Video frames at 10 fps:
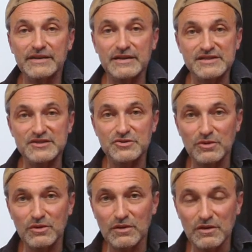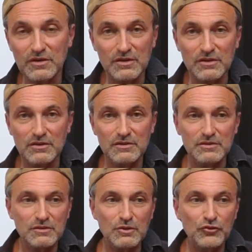question
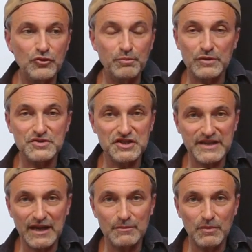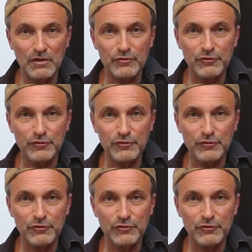euh, qu'on se pose généralement,